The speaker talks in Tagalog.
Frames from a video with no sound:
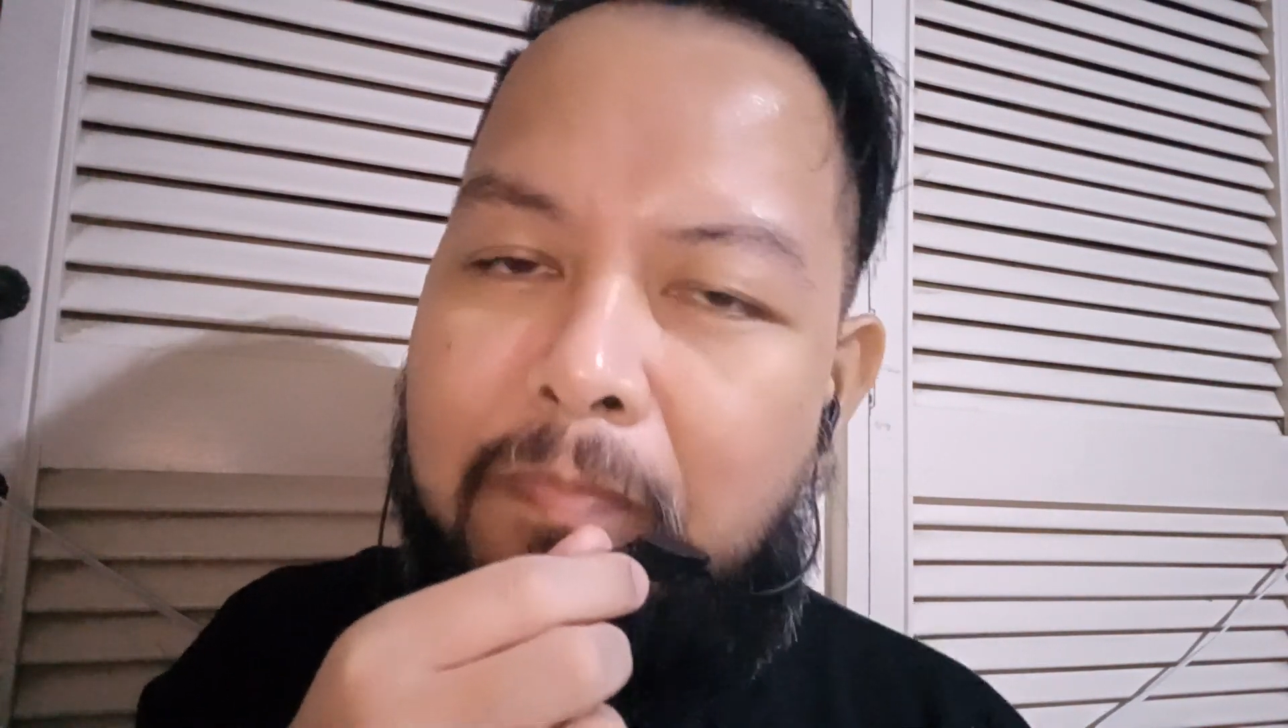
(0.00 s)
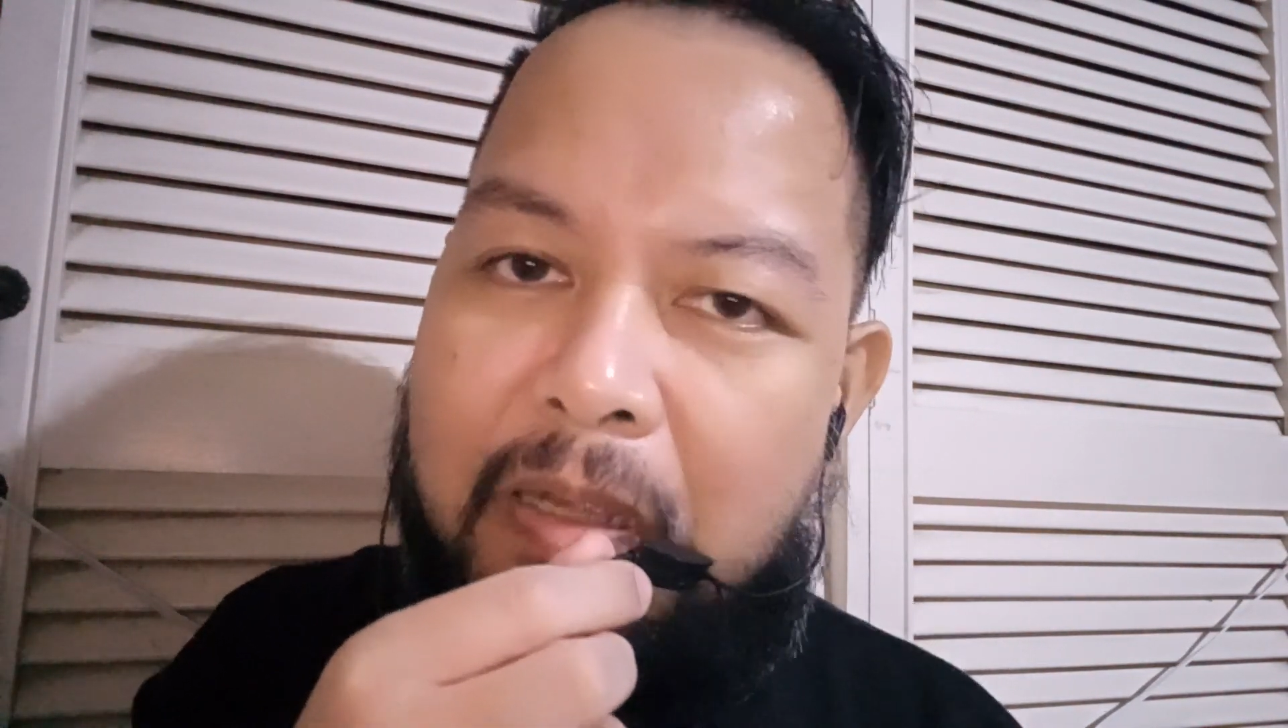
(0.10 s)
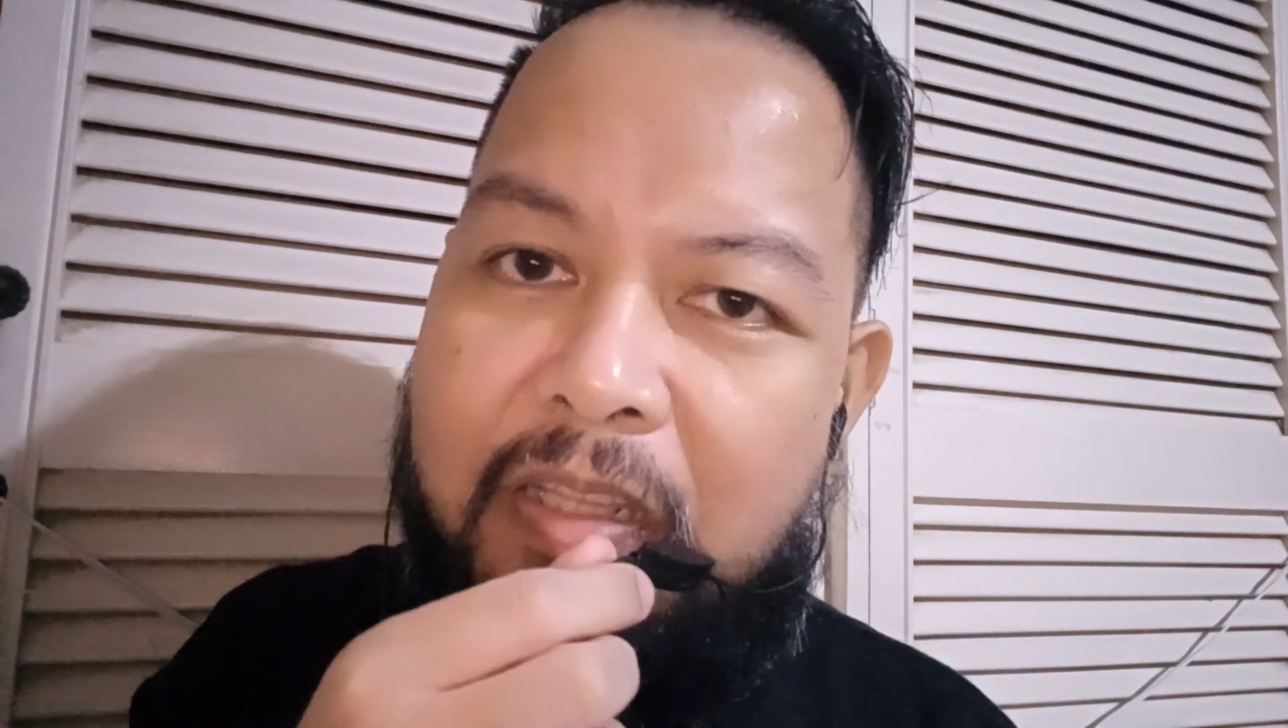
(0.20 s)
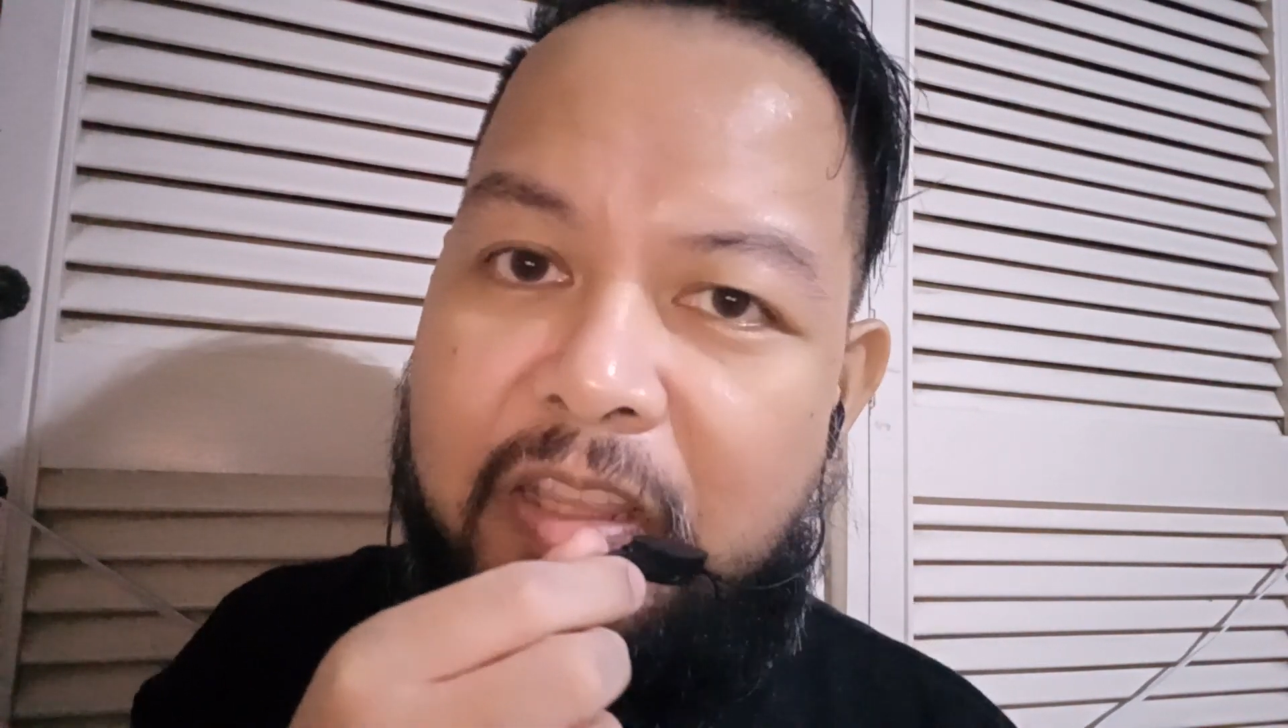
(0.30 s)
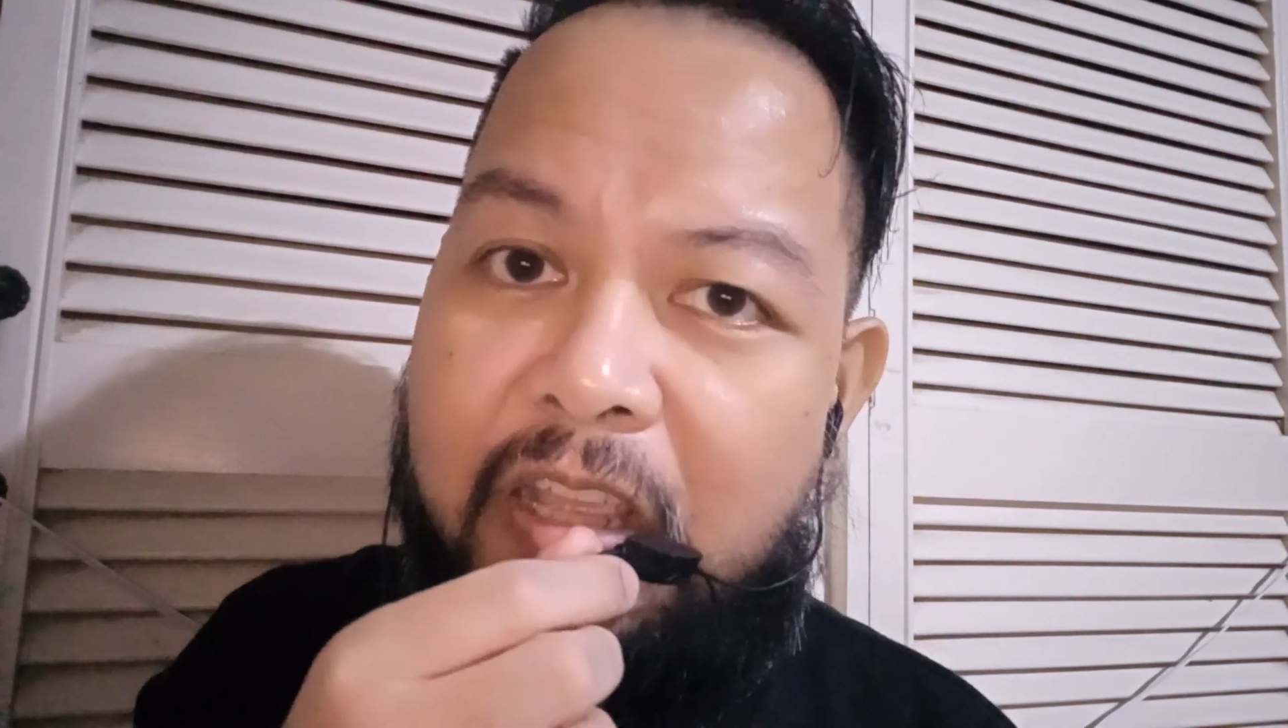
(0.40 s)

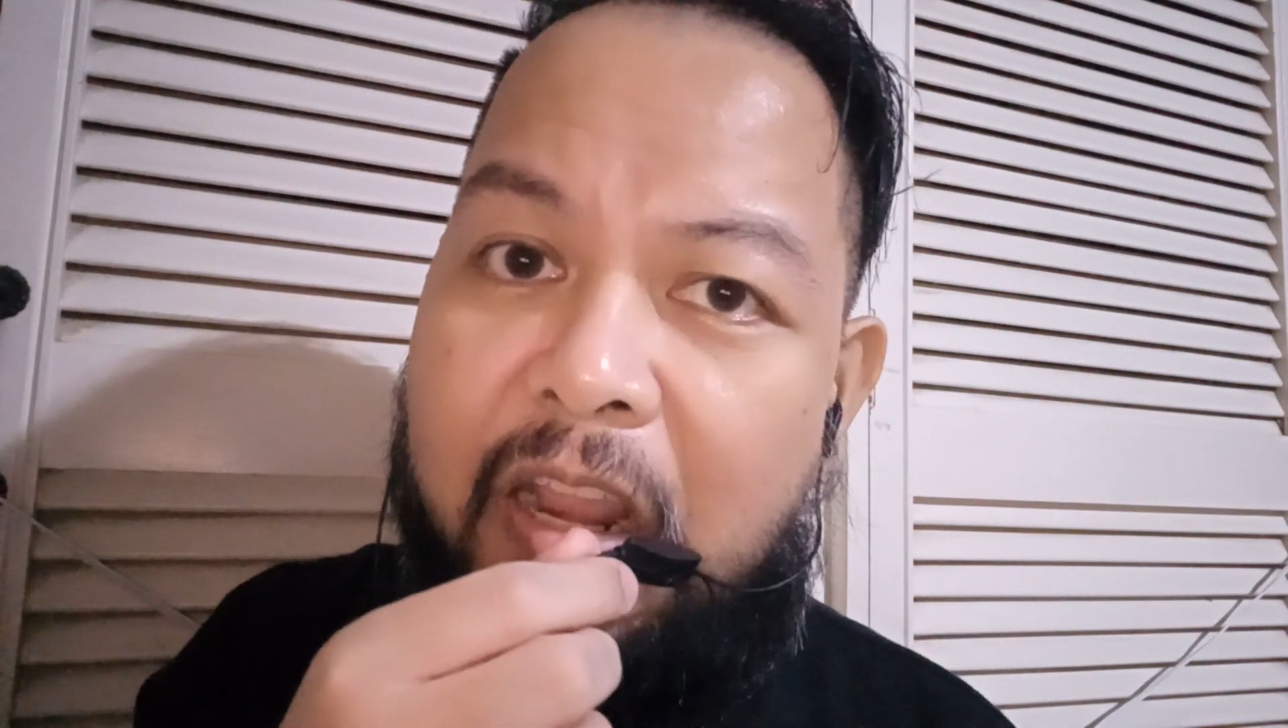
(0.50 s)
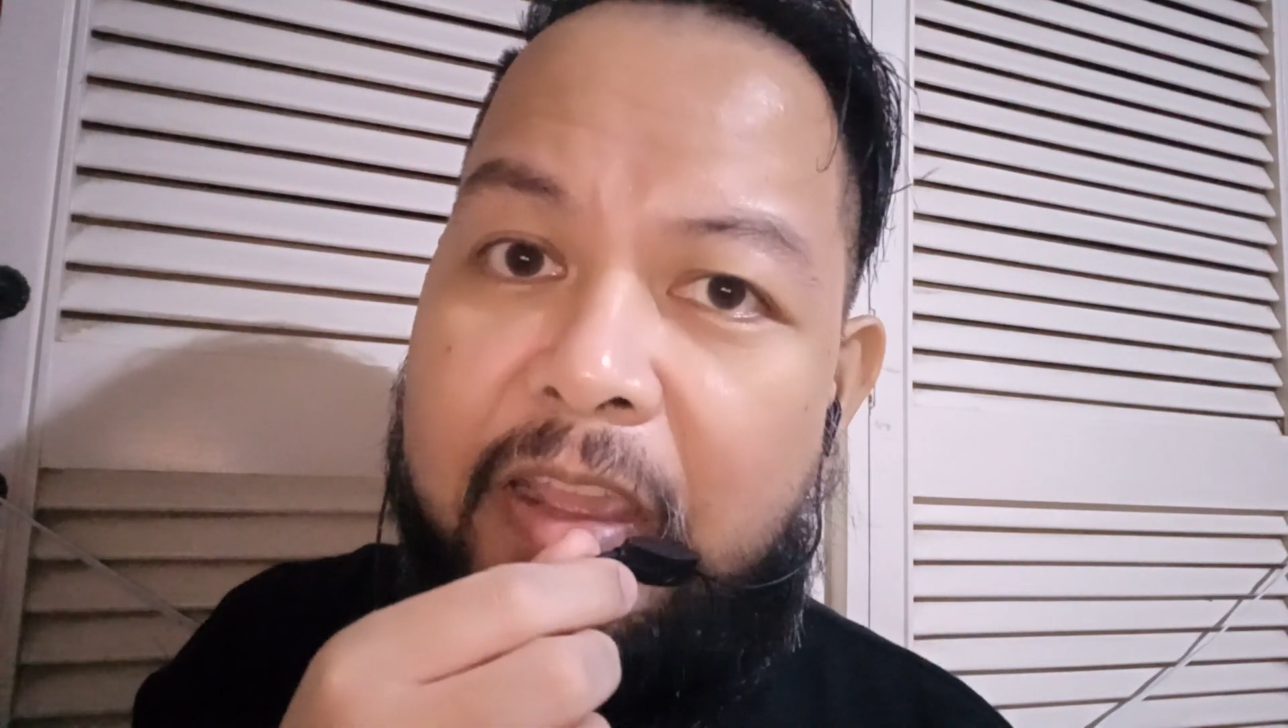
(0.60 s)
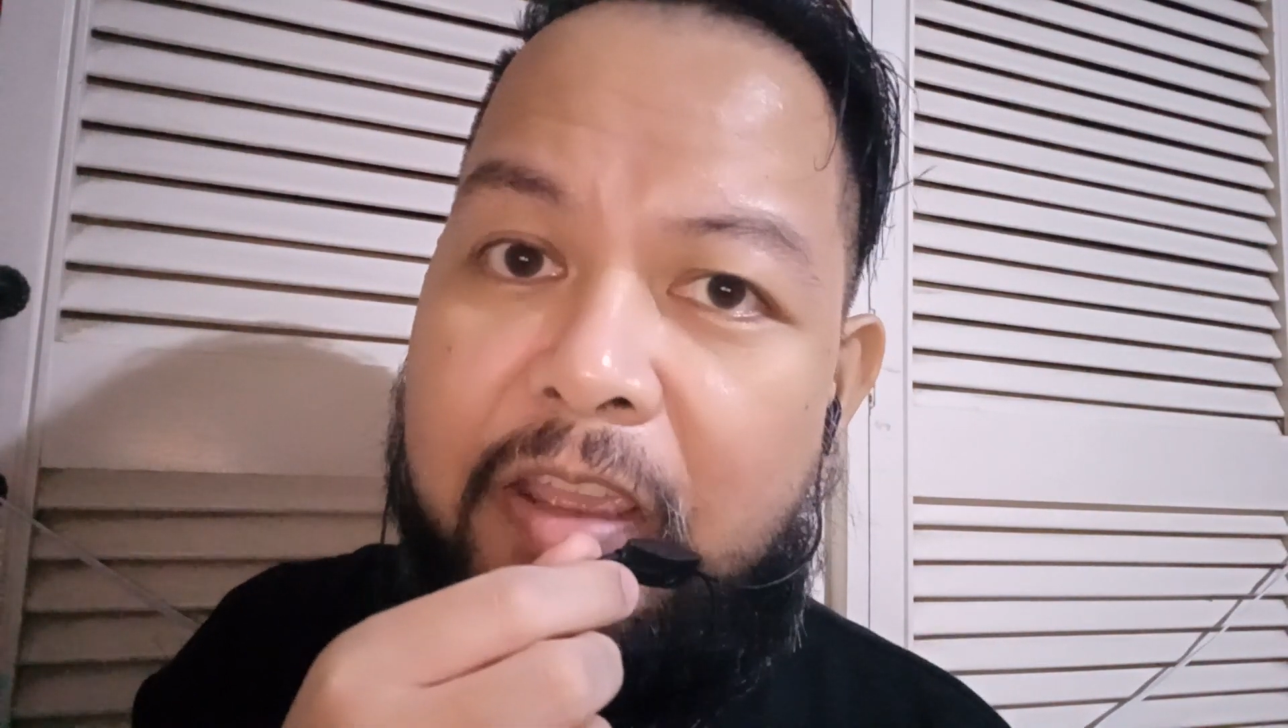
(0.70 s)
pagninilay